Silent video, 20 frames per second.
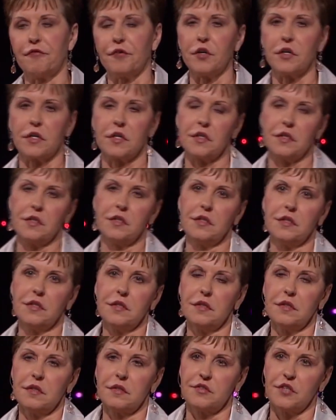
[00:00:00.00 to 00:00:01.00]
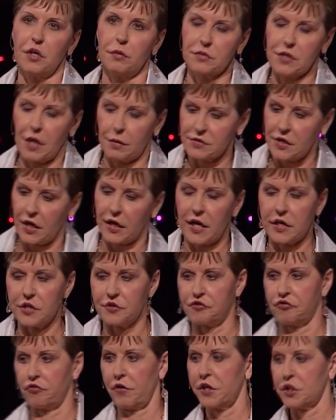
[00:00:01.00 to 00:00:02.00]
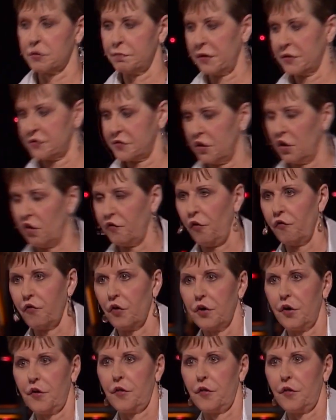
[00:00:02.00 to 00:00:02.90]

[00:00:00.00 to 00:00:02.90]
నేను కానీ కొంచెం ప్రయత్నం చేస్తే కొన్నిసార్లు నేనుగా వేరే